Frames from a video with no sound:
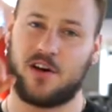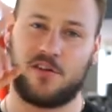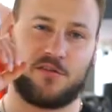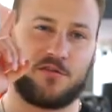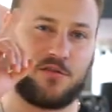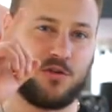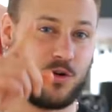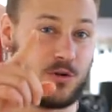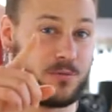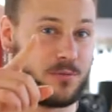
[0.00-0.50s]

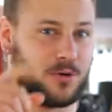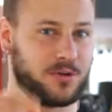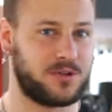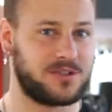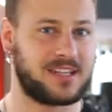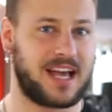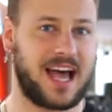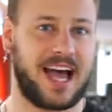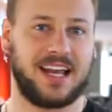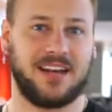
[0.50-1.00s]

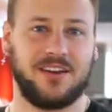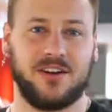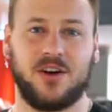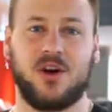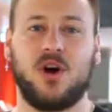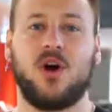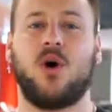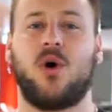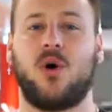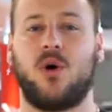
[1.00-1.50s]
Flugmodus rein
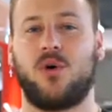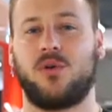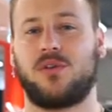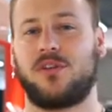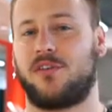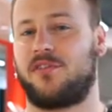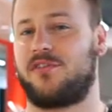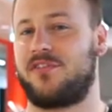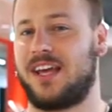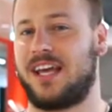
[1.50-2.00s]
und
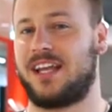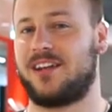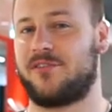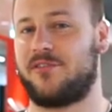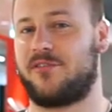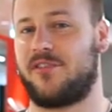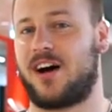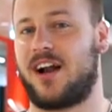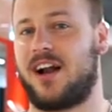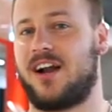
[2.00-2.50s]
auf jeden
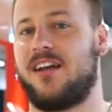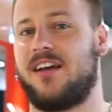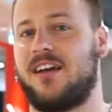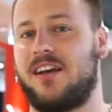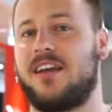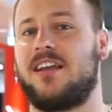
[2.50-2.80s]
Fall